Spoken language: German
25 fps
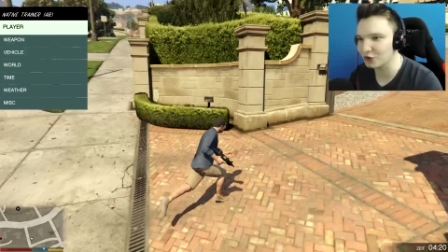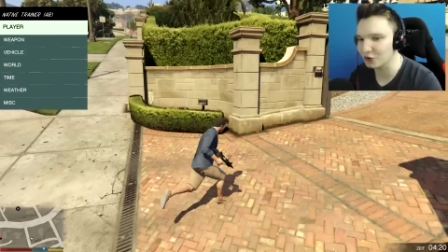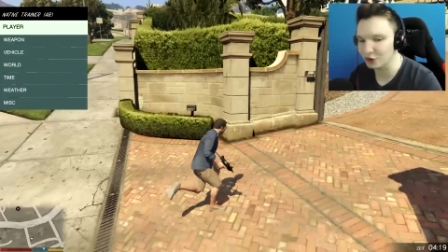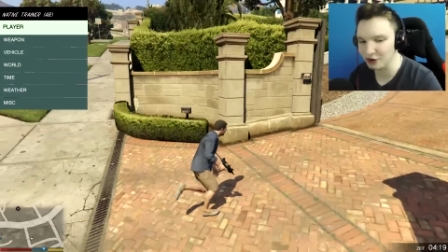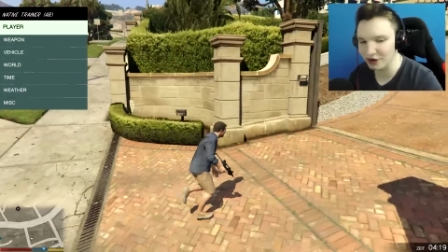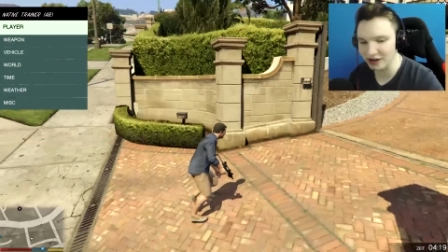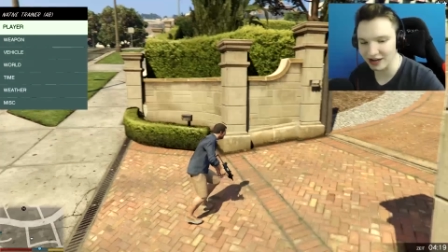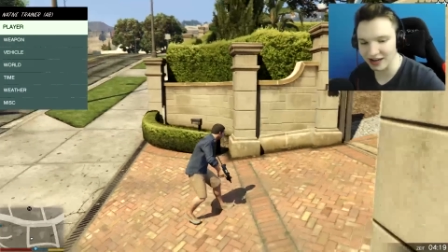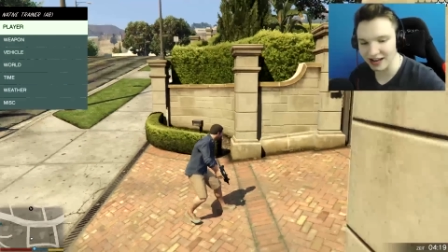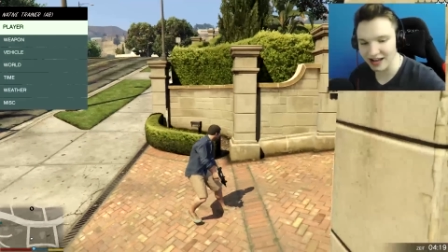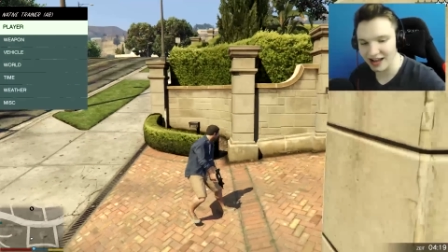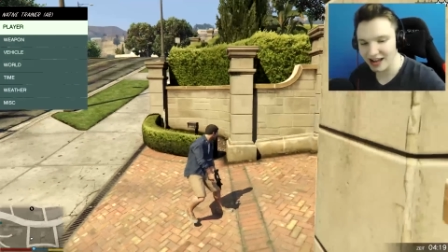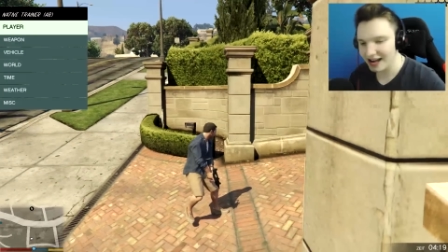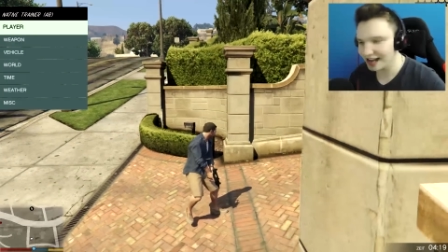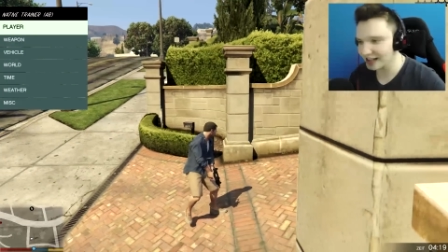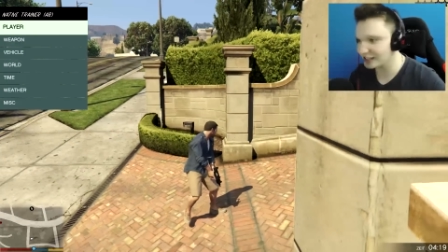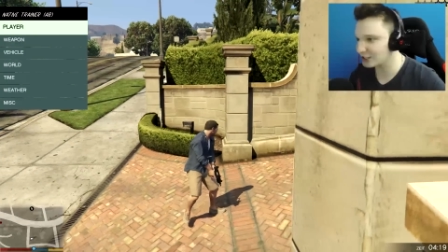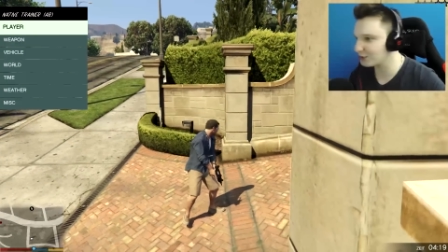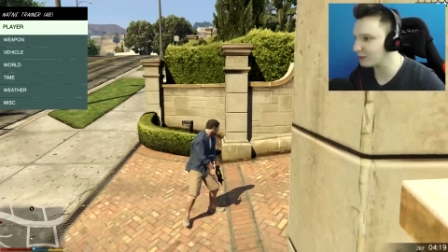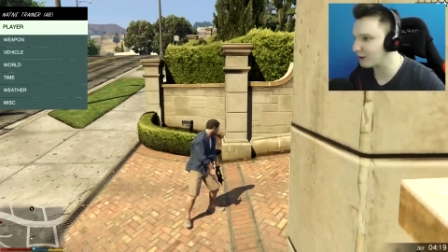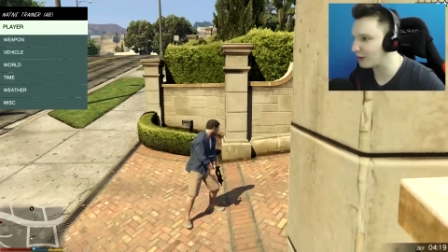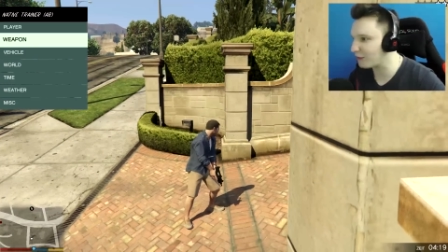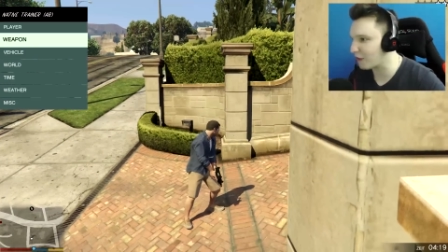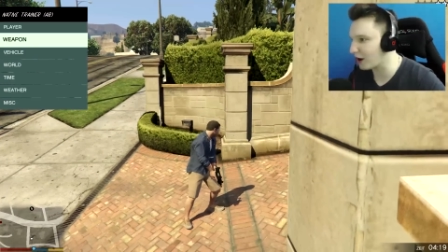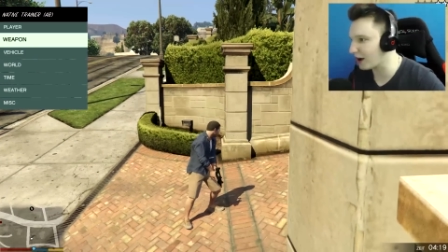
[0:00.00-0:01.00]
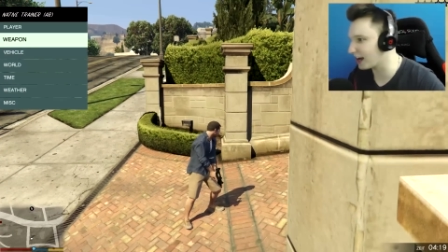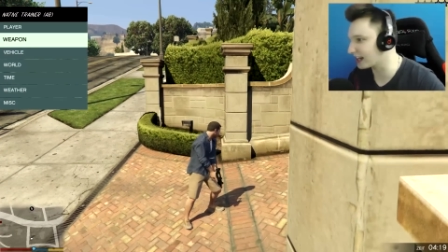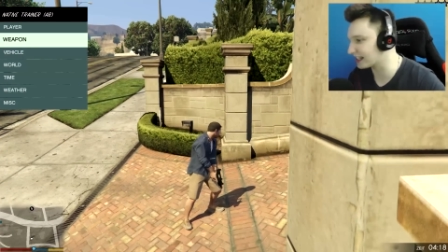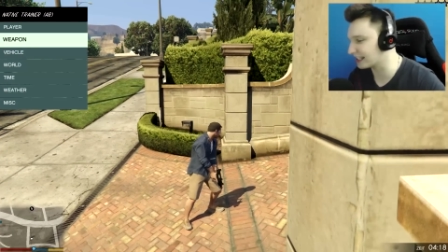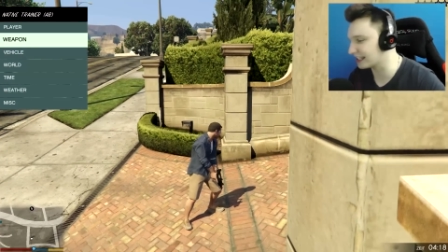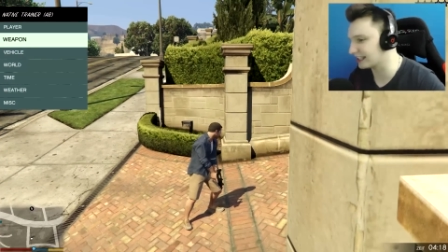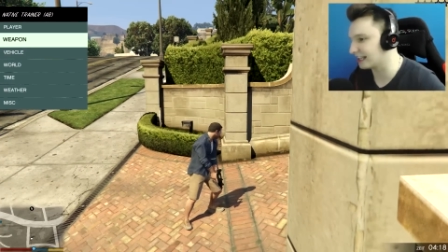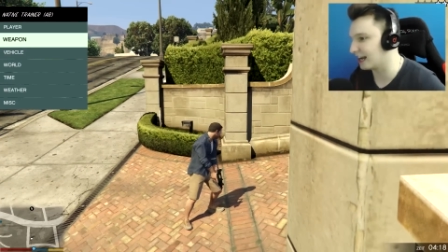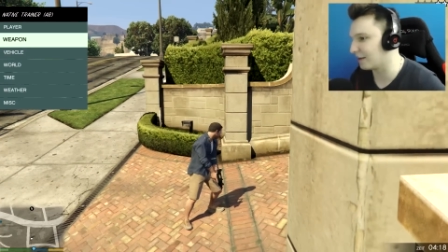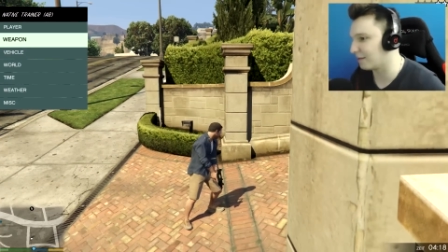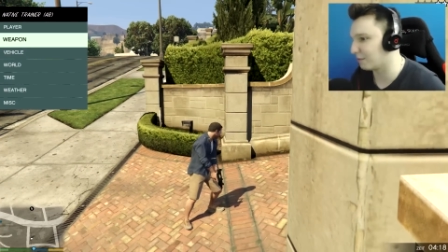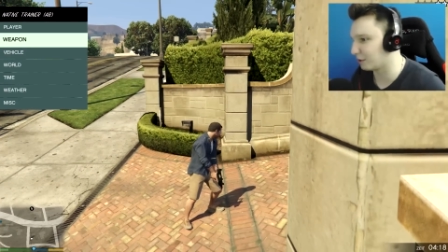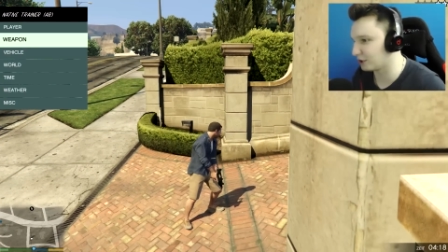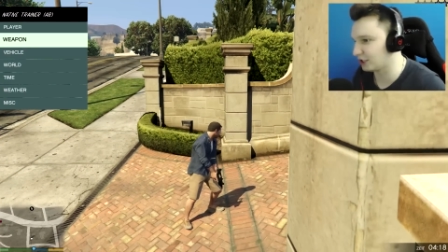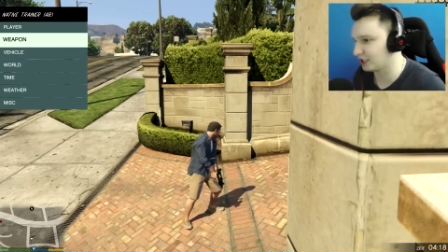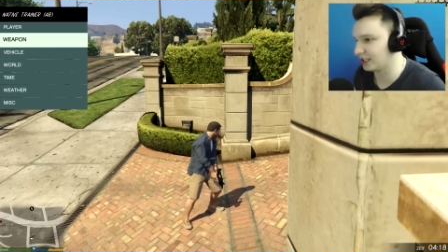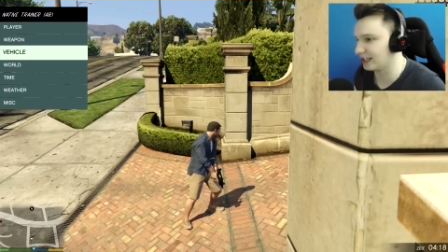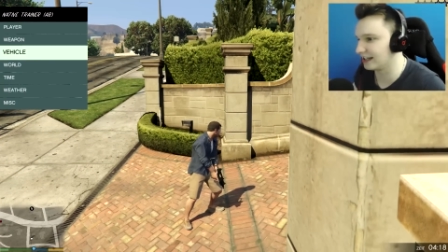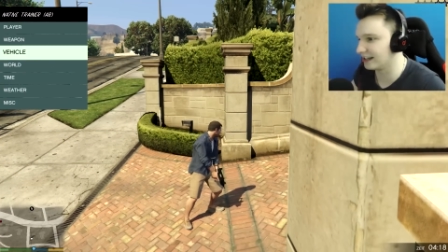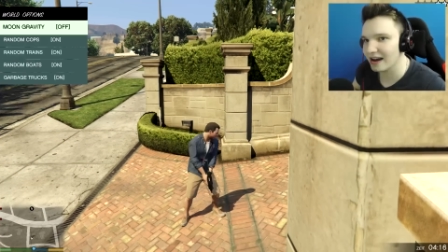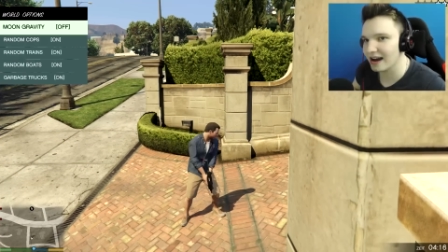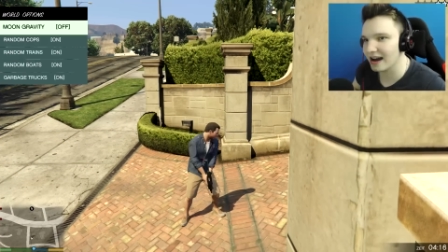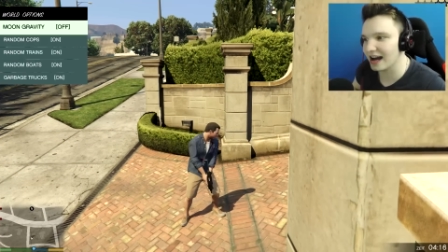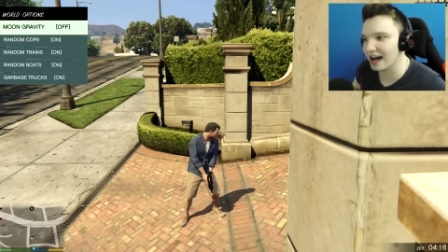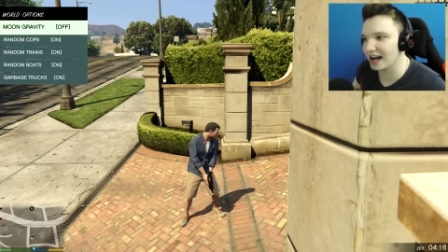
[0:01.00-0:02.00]
cool. Lass uns mal woanders hin
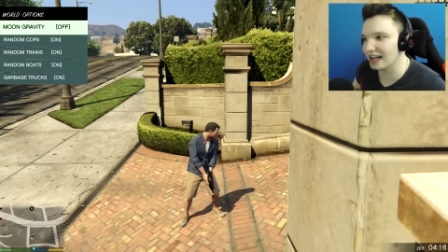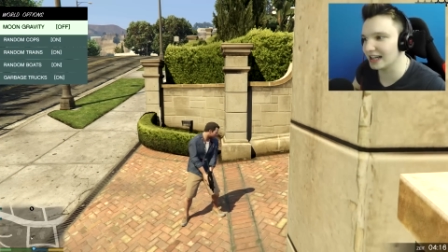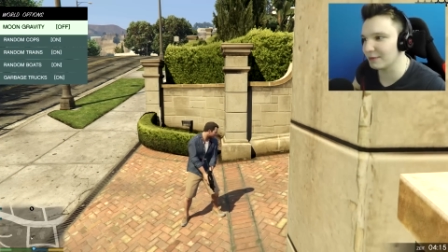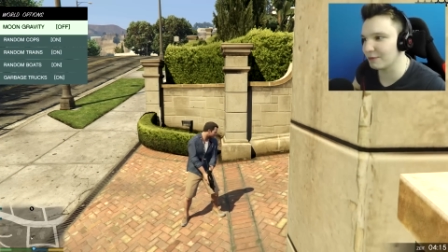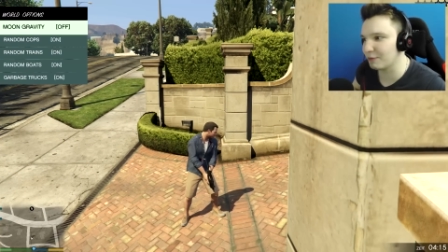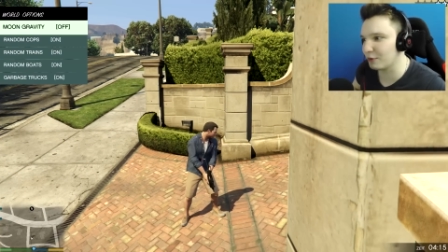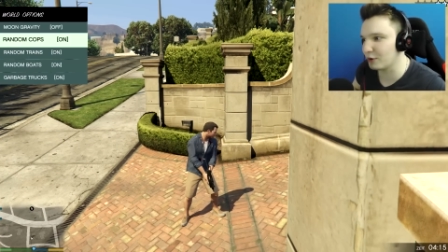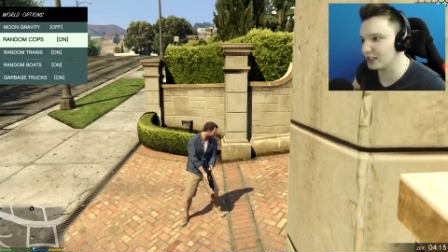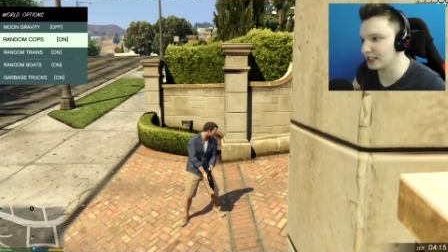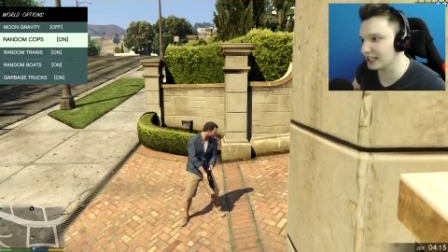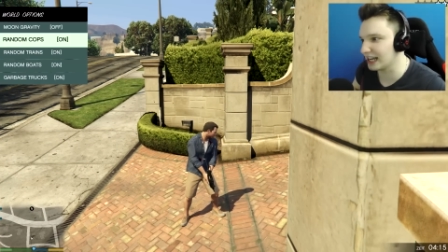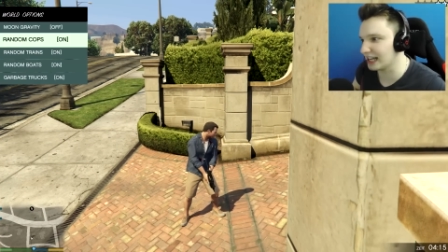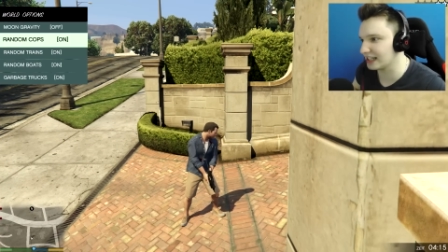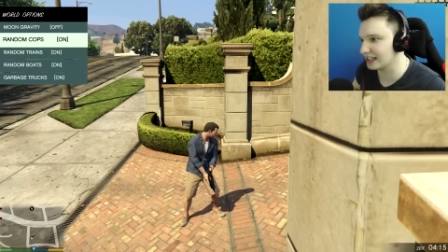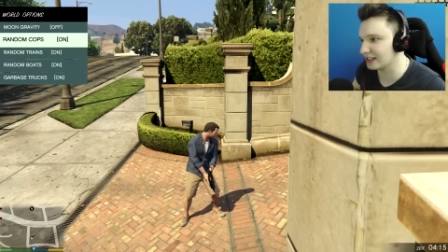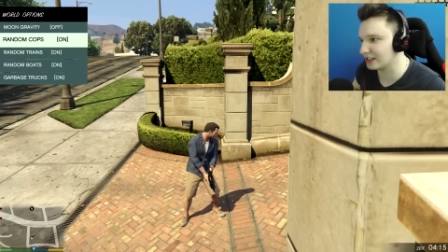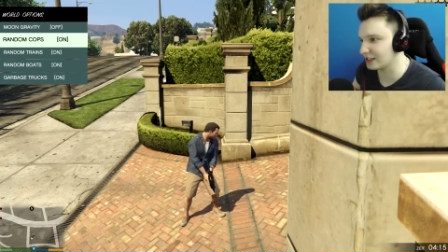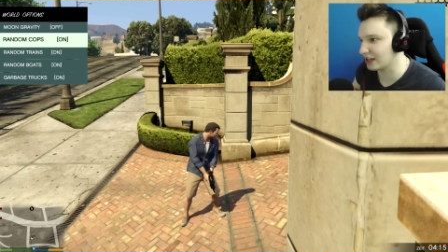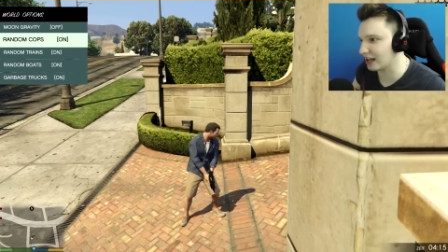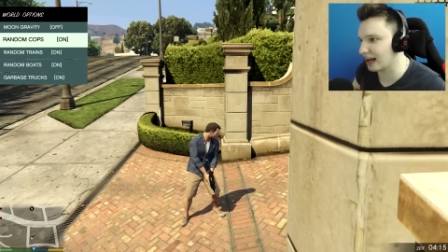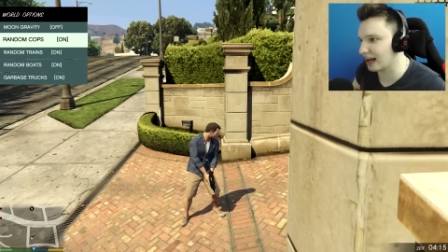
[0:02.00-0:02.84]
teleportieren. Ah, die Polizei...